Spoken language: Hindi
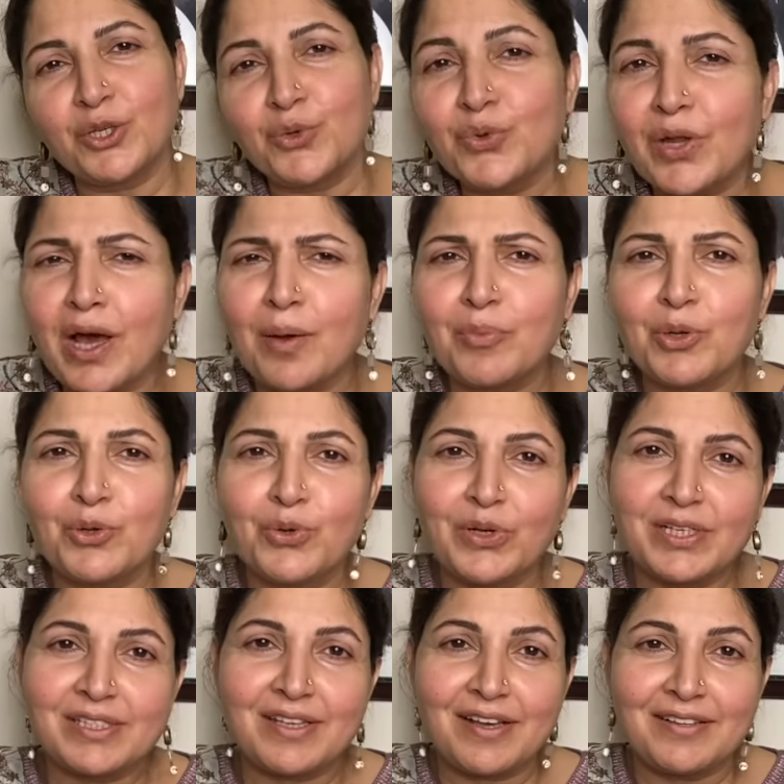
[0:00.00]
क्यों ना आप लोगों
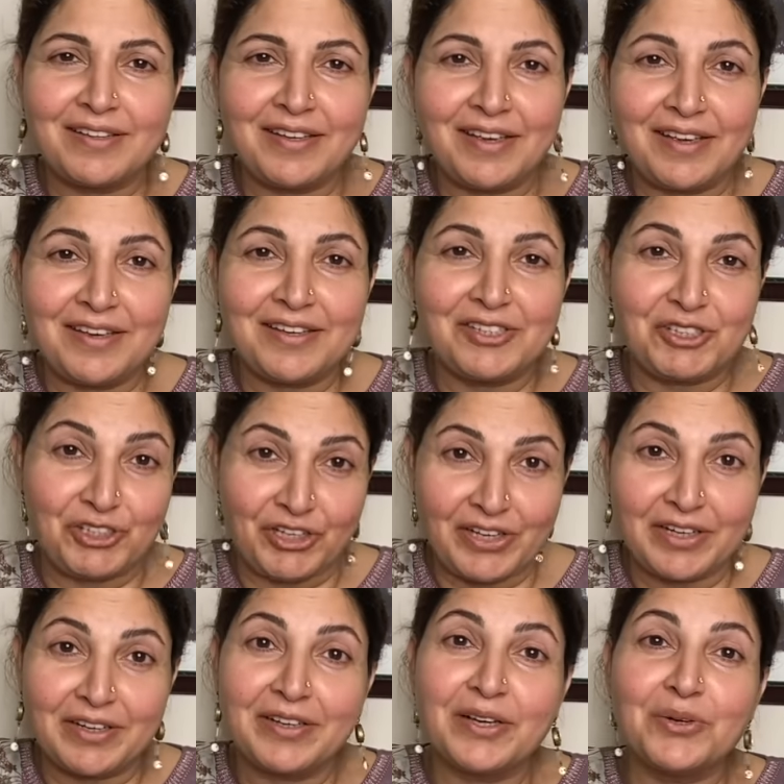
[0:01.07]
के साथ ये
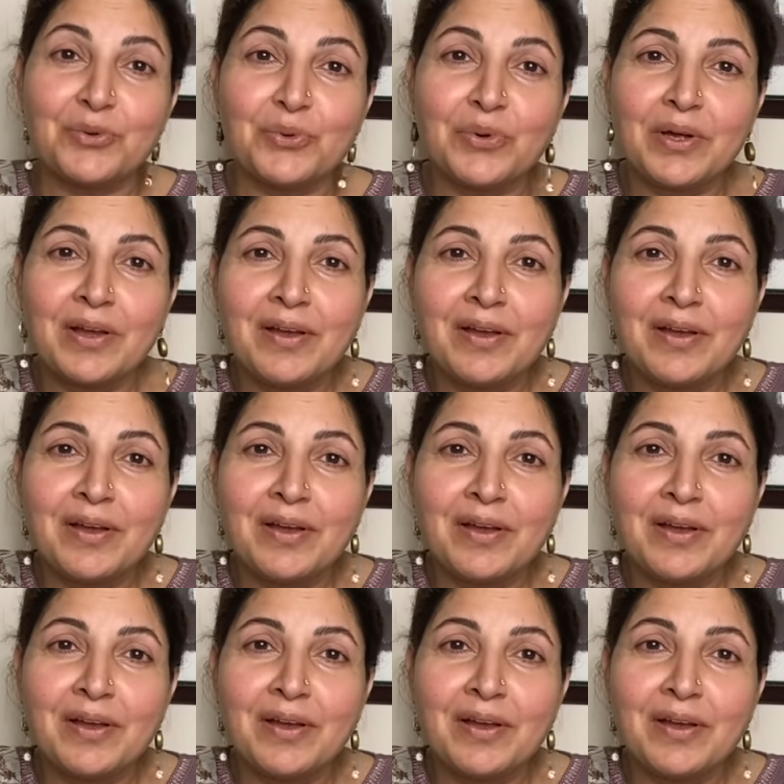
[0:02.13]
शेयर करूँ